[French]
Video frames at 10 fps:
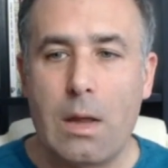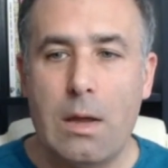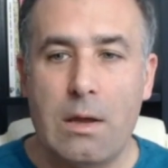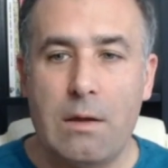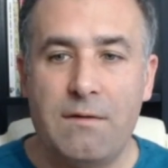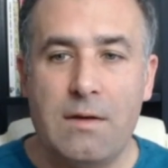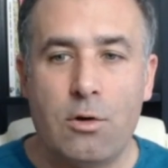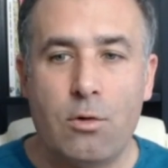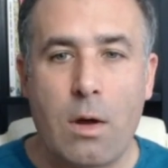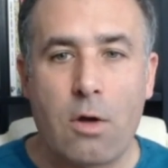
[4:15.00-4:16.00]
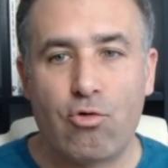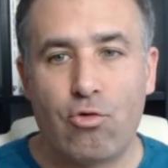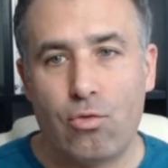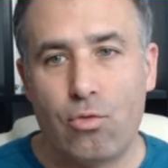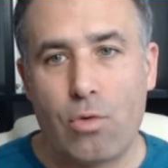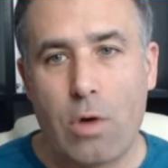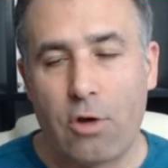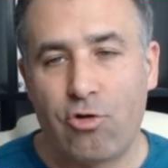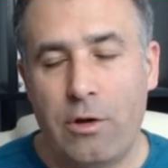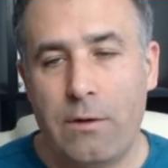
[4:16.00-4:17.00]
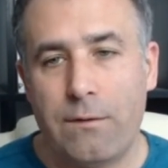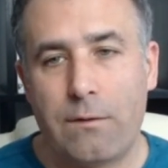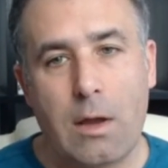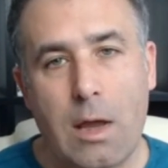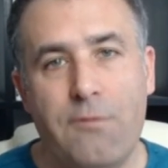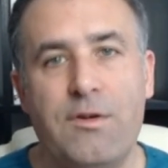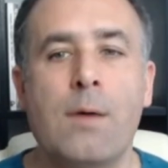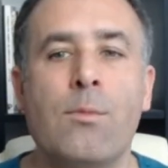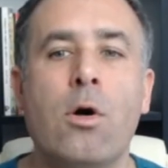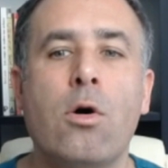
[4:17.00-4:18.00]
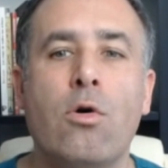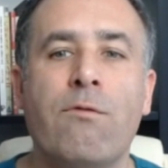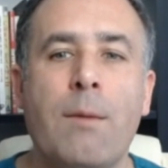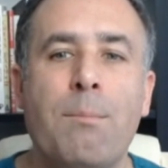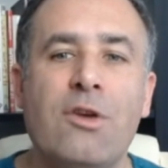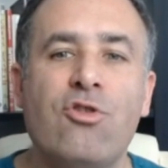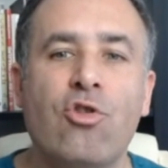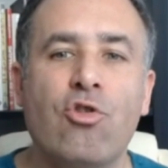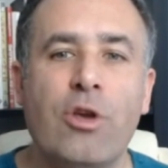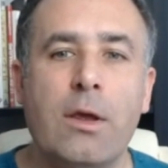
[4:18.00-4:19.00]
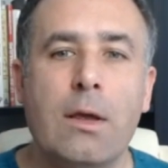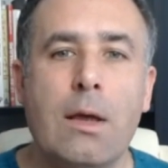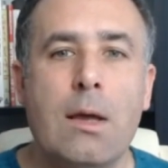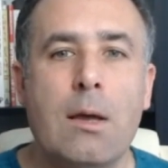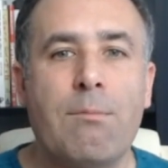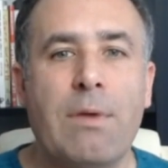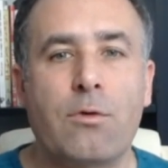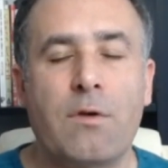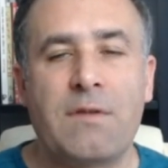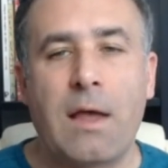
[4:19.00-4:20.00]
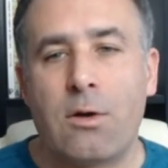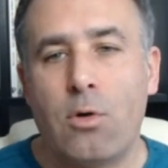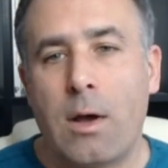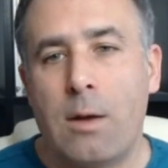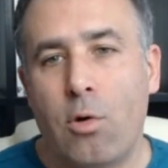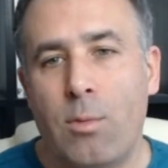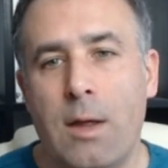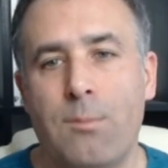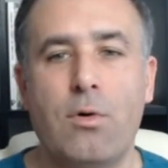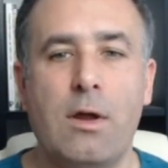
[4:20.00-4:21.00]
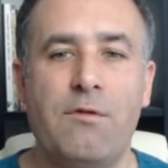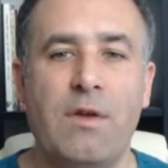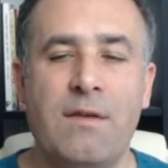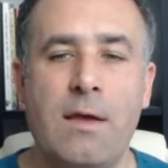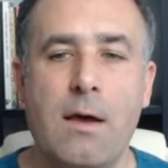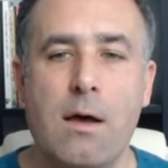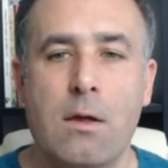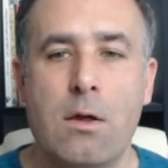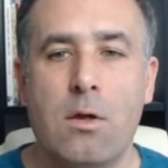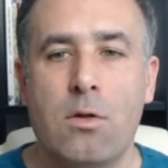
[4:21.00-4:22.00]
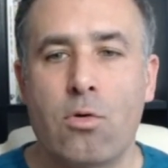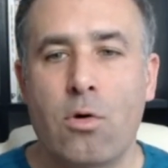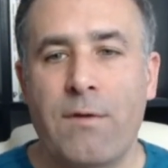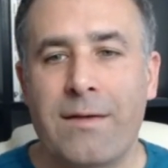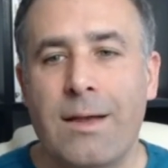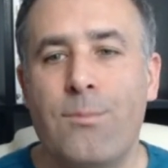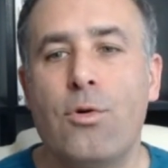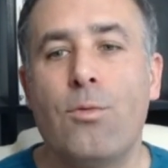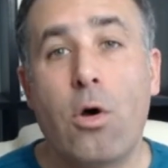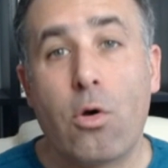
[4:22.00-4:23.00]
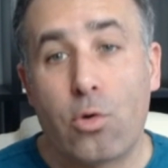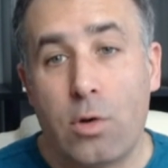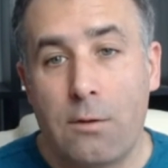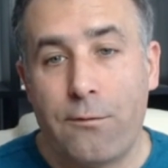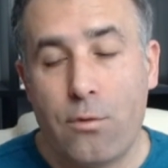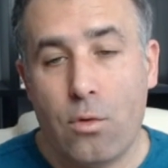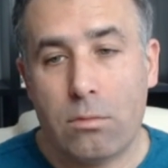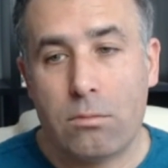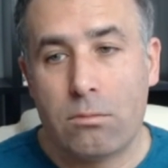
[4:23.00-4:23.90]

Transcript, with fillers: et si les noirs jouent H6, évidemment, on ne va pas échanger parce que ça réglerait le problème pour l'adversaire. Donc on va simplement reculer le fou.